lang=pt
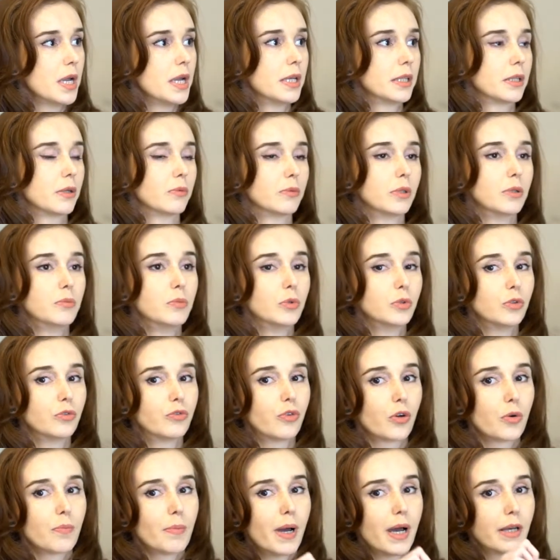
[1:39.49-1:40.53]
Então não muda o
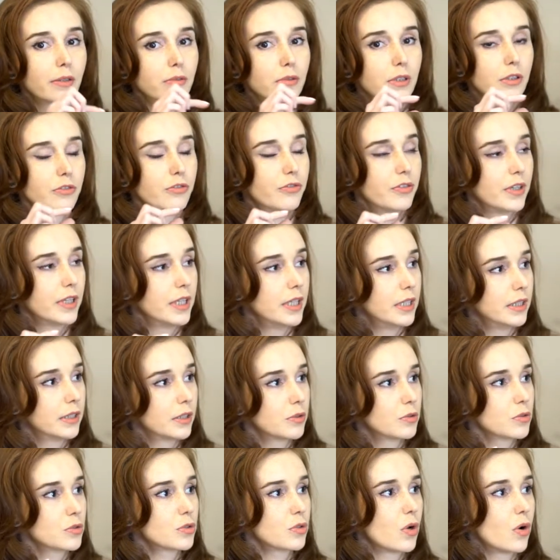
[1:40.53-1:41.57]
formato da fenda,
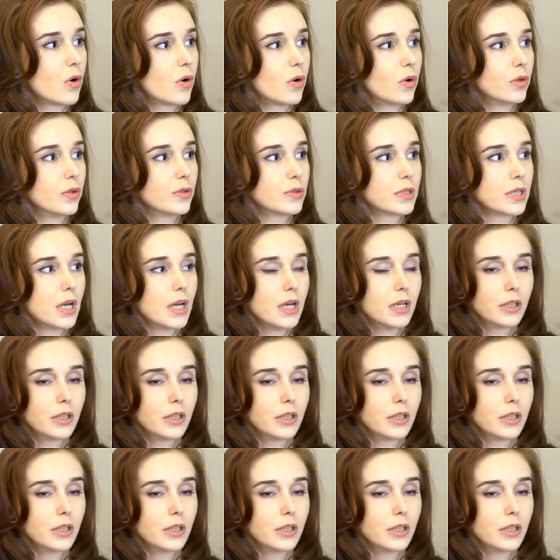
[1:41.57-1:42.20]
dos olhos,